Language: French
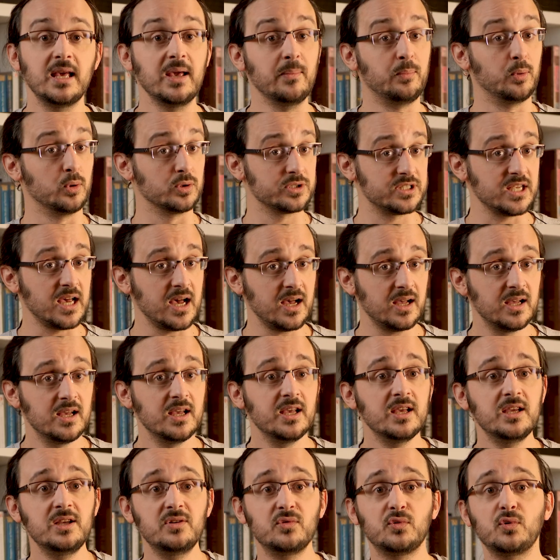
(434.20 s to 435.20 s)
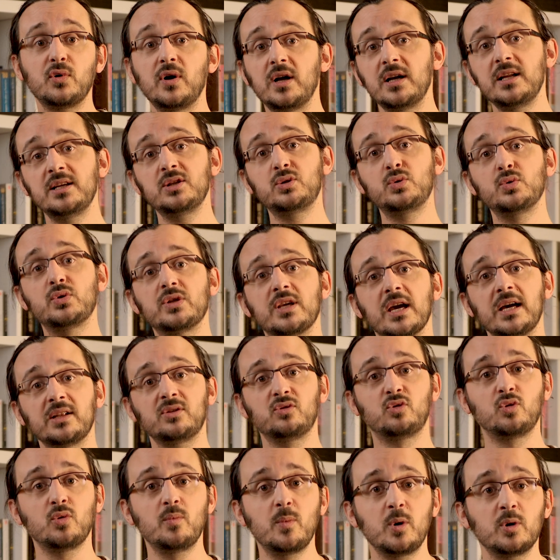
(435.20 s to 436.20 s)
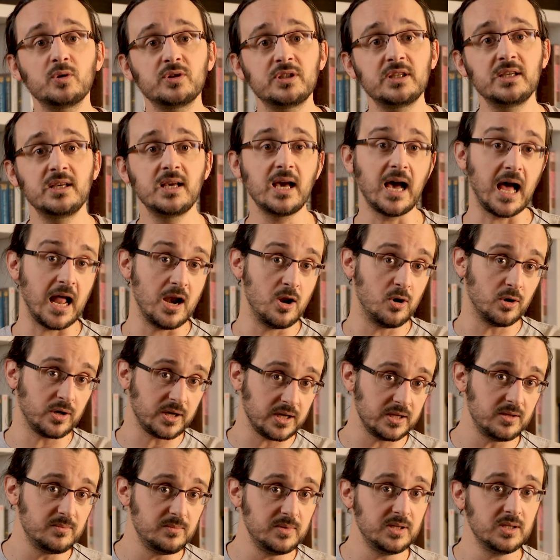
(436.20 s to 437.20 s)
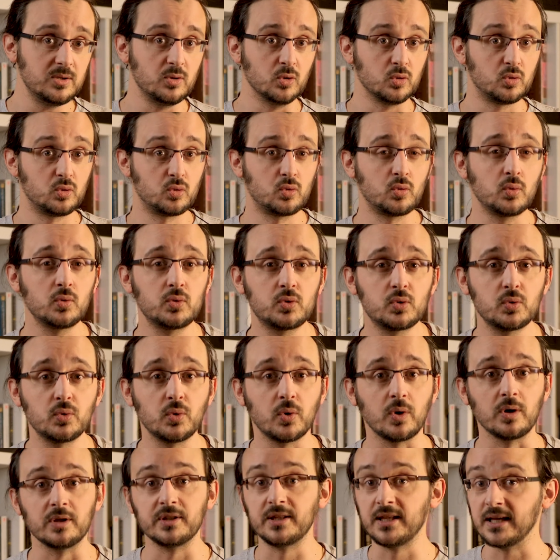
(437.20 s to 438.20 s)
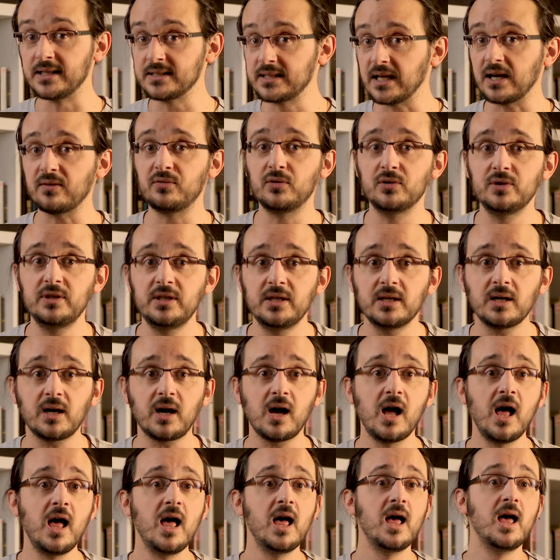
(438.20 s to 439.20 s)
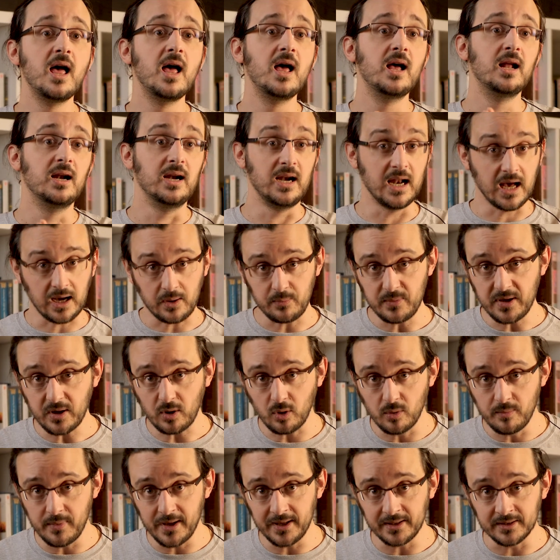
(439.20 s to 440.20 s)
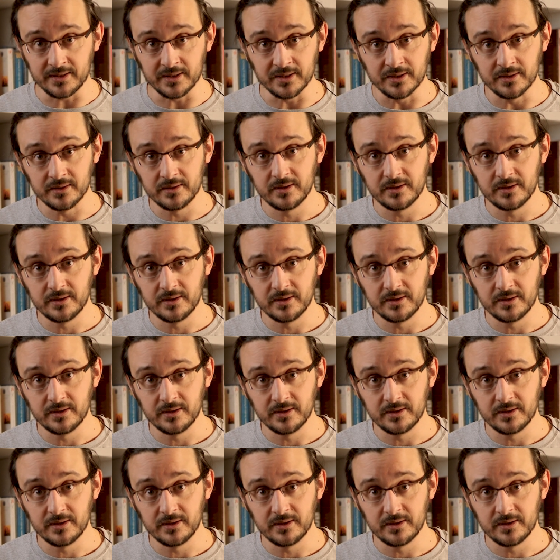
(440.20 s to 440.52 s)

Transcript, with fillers: Et pour ça, ils vont aller jusqu'à demander à leur ennemi de toujours d'intervenir, l'armée romaine.